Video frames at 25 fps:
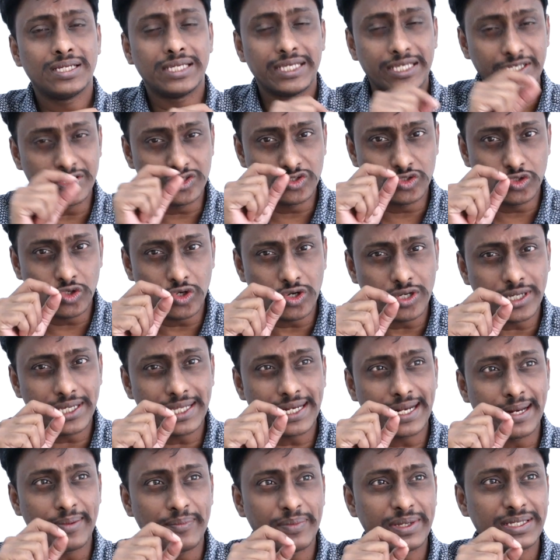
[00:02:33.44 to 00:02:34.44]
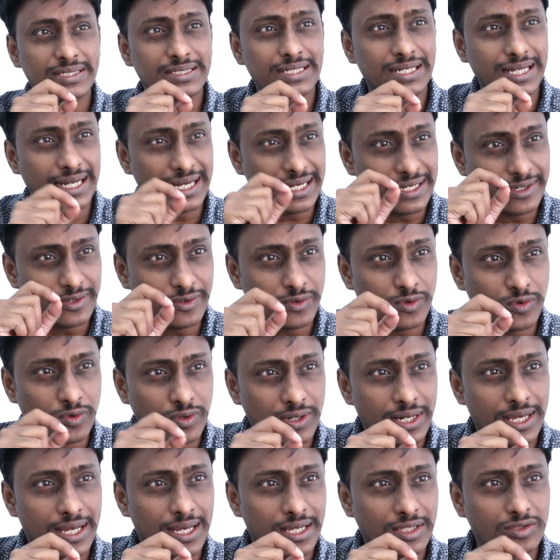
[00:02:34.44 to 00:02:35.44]
ఈ జోగి రమేష్ గారిని
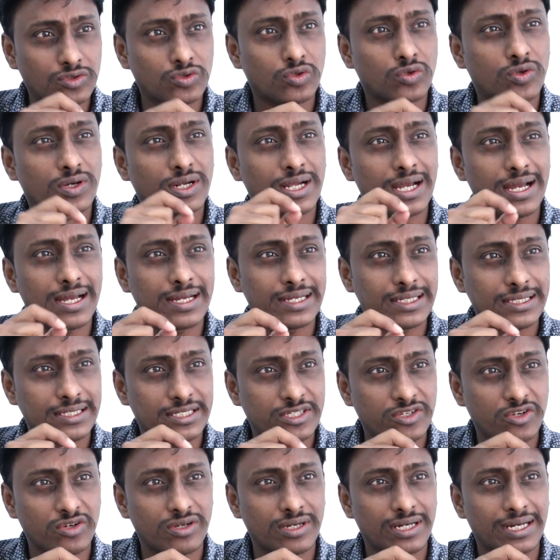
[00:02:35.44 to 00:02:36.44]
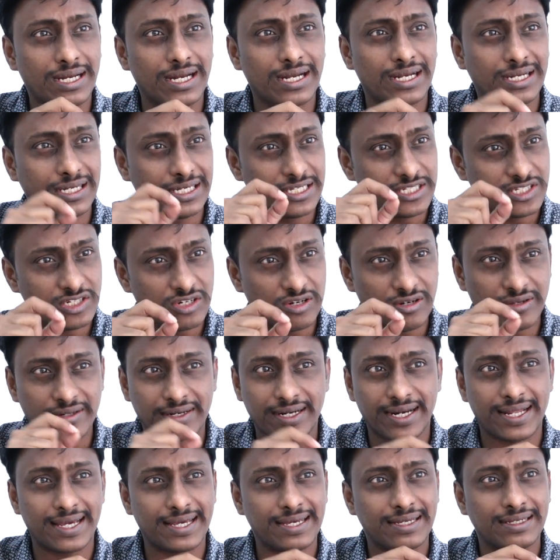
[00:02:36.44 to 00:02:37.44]
కూడా తుర్కా కిషోర్ గారి లిస్టులో
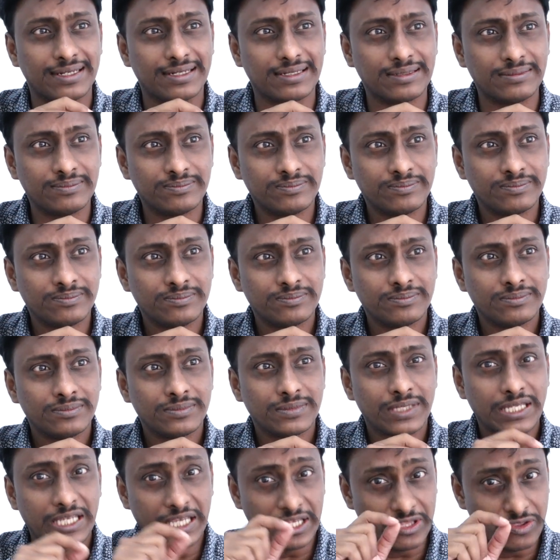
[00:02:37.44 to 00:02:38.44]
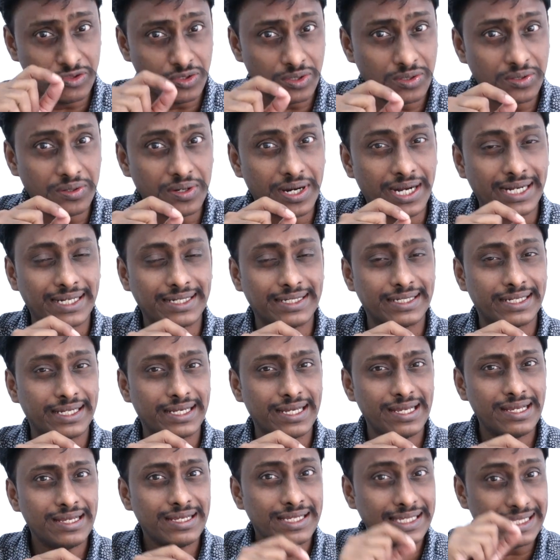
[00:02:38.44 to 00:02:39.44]
రాయాలి ఎందుకు అంటే
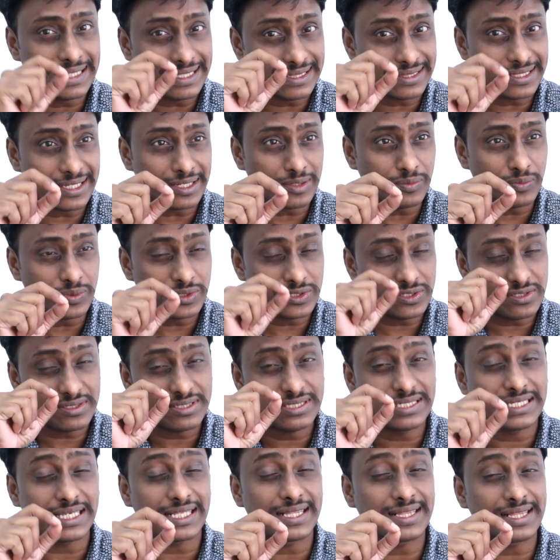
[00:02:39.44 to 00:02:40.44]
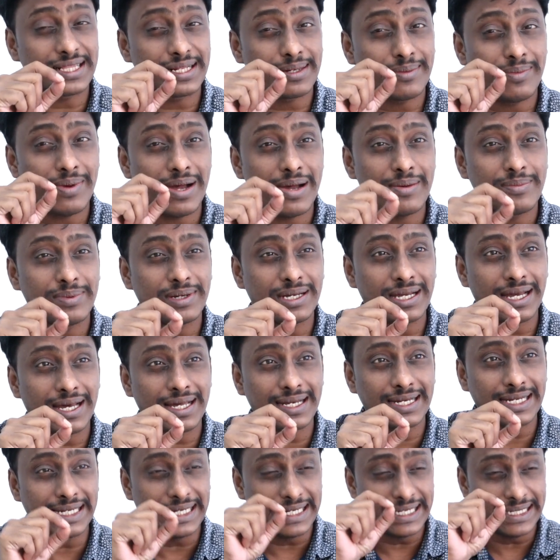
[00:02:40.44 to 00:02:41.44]
ఇంతకు ముందు చంద్రబాబు
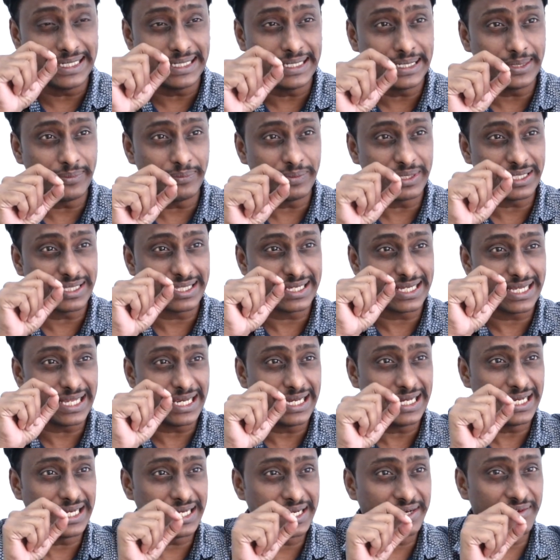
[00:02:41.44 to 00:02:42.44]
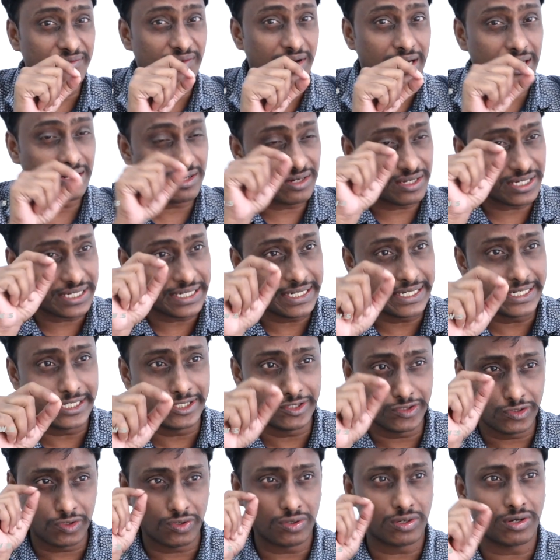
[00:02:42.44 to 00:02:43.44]
గారి ఇంటి మీదకి వెళ్ళిన వాళ్ళు
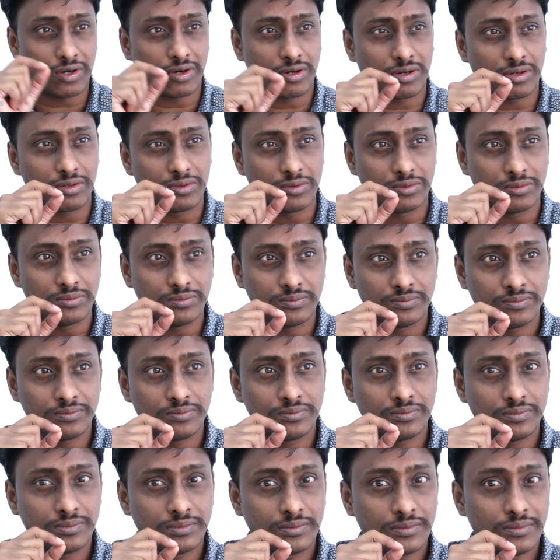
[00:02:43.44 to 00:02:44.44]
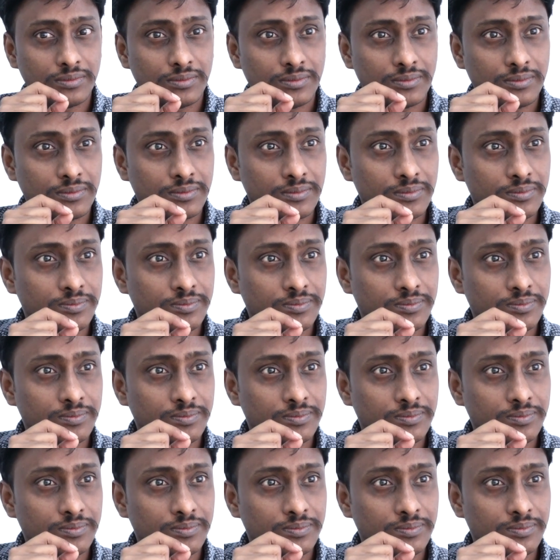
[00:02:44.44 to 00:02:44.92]
ఈడు కూడా ఒకడు జోగి రమేష్